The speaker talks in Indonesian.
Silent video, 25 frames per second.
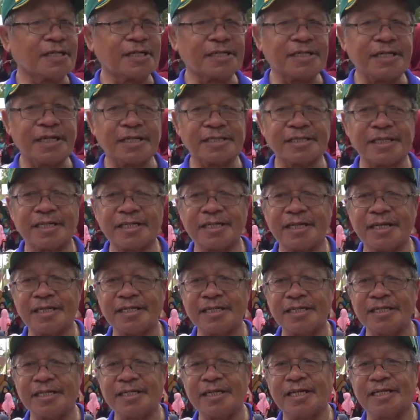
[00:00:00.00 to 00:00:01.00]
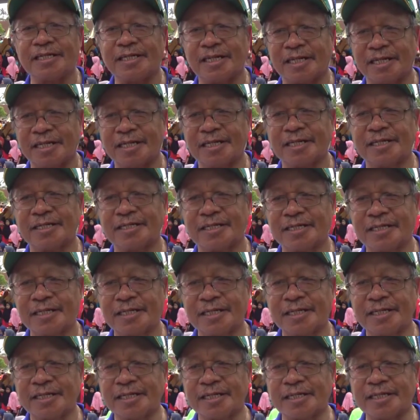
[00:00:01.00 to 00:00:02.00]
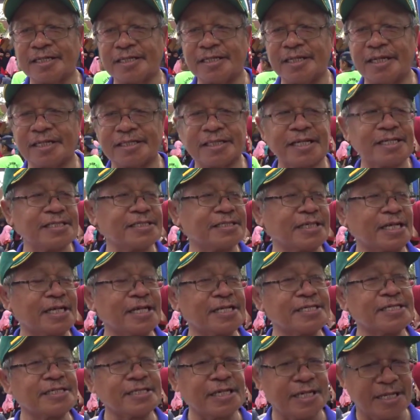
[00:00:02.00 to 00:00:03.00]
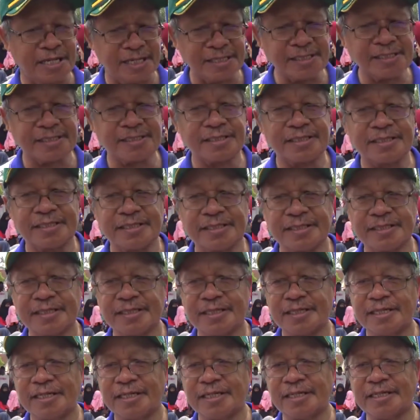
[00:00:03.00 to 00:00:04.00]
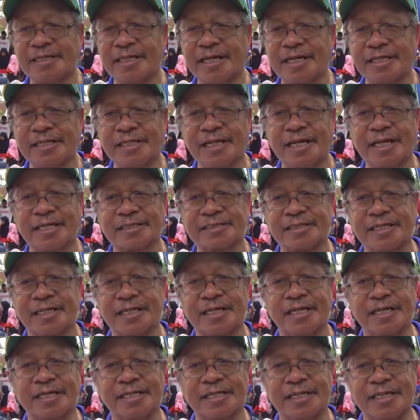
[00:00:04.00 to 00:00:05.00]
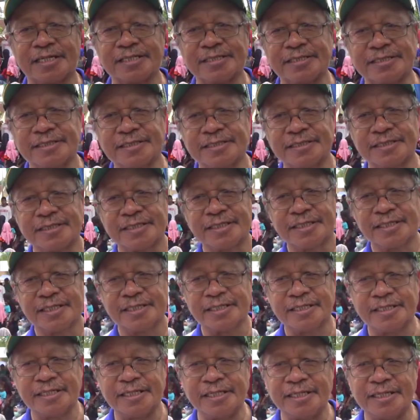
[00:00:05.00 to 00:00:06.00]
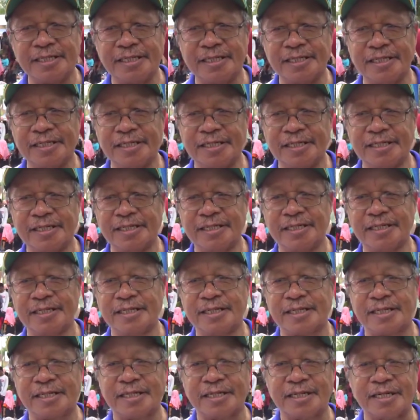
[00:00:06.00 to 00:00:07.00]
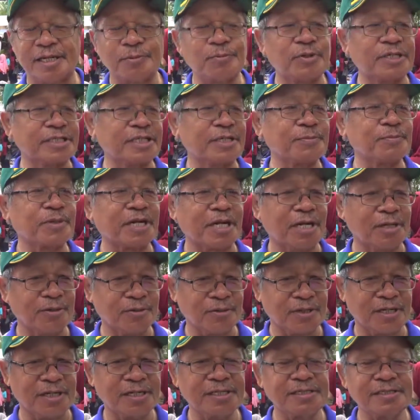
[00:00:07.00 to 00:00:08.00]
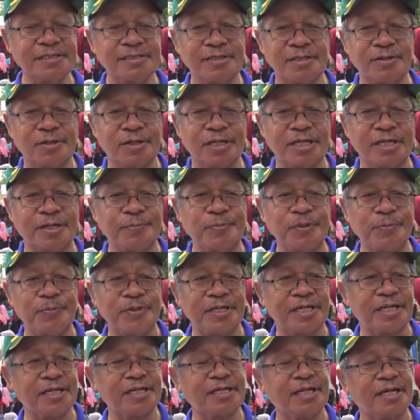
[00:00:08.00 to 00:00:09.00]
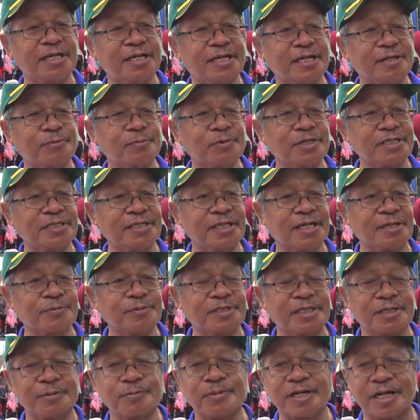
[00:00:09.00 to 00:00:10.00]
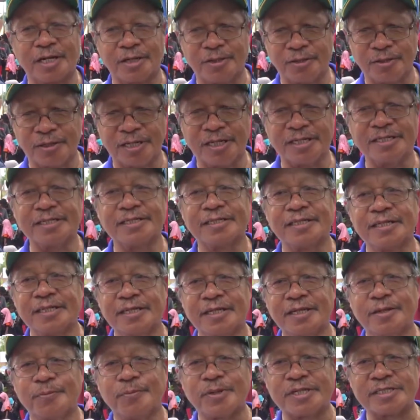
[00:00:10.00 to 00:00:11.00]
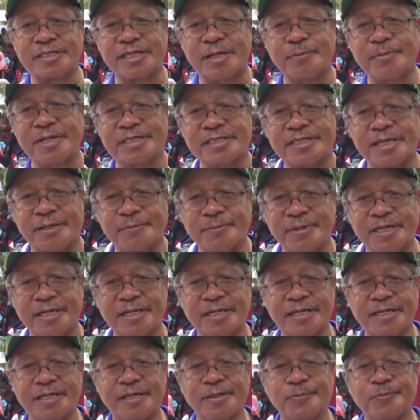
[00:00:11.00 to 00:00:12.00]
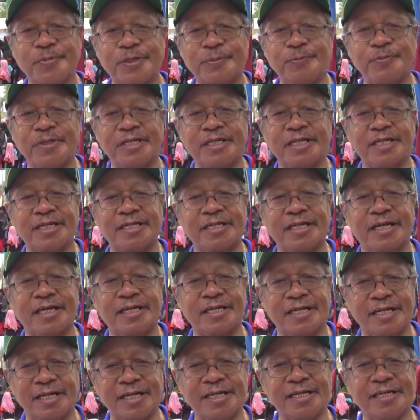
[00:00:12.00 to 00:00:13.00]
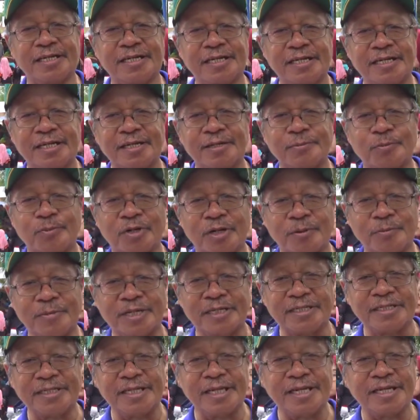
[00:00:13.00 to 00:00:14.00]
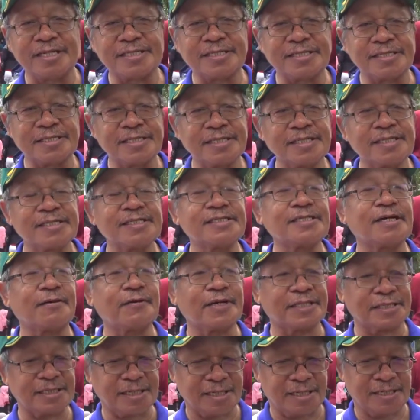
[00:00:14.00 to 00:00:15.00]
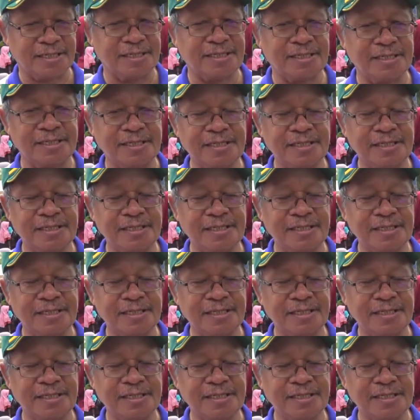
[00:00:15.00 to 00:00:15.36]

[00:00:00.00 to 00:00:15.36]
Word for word: Kegiatan hari ini adalah kegiatan jalan sehat yang dilaksanakan di Kabupaten Pekalongan oleh pimpinan daerah Muhammadiyah Kabupaten Pekalongan bersama-sama pimpinan daerah Muhammadiyah se-Jawa Tengah.